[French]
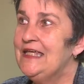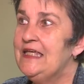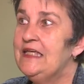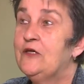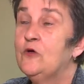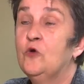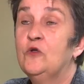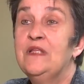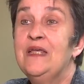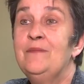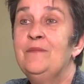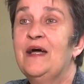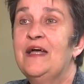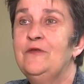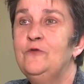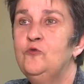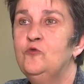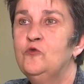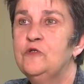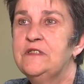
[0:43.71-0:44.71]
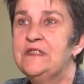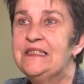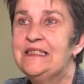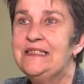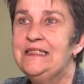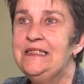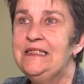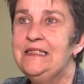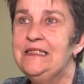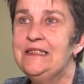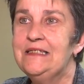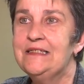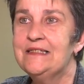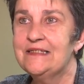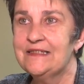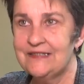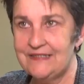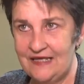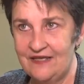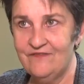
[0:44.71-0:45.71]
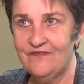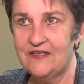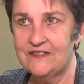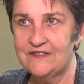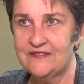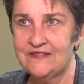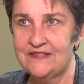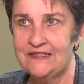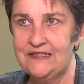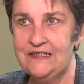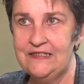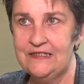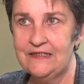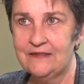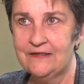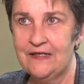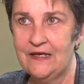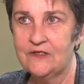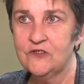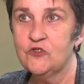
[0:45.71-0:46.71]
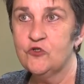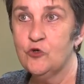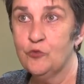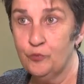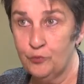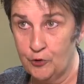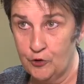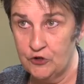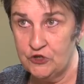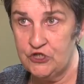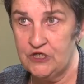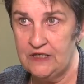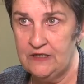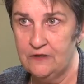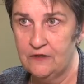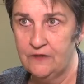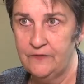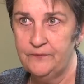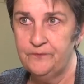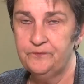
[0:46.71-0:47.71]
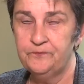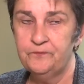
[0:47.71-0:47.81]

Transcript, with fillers: et qu'on aimerait, nous aussi, s'investir dans ce projet-là,